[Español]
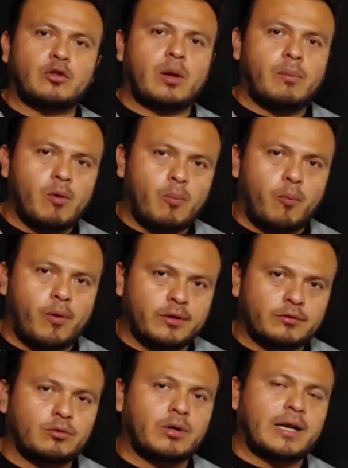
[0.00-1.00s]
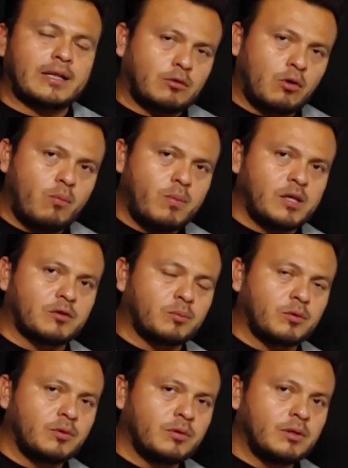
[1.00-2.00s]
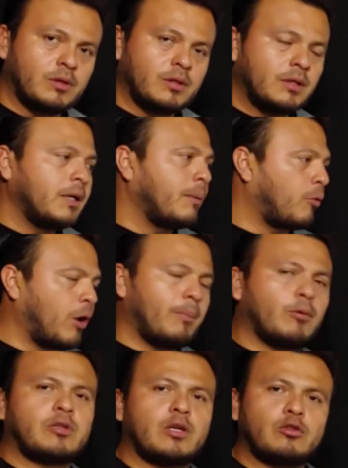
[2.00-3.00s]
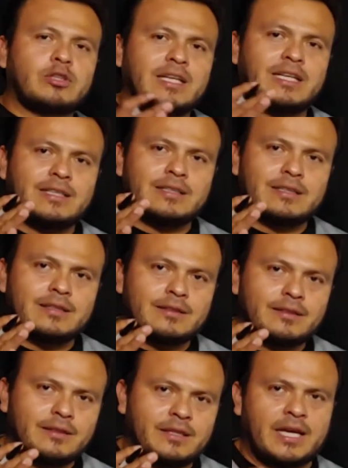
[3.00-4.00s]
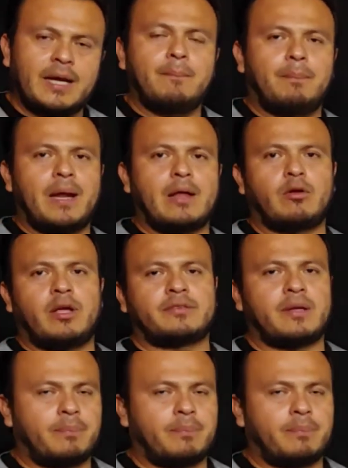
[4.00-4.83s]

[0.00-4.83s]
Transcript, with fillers: en el mismo puesto, ganando lo mismo. Por ejemplo, si ellos tienen 10 empleados en esa